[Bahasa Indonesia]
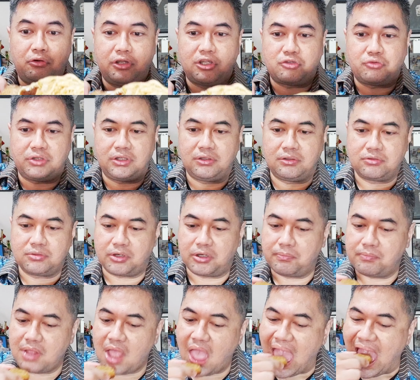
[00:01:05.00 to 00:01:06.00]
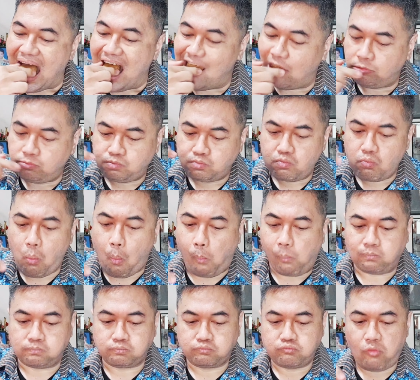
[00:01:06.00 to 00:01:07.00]
dulu ya cuy.
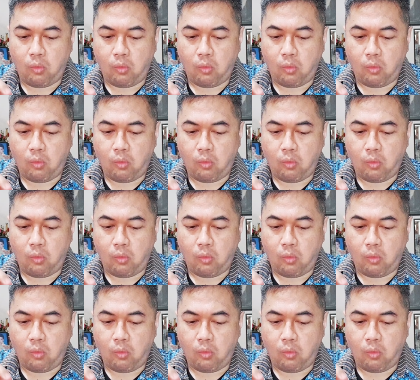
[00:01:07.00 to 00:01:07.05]
Hmm.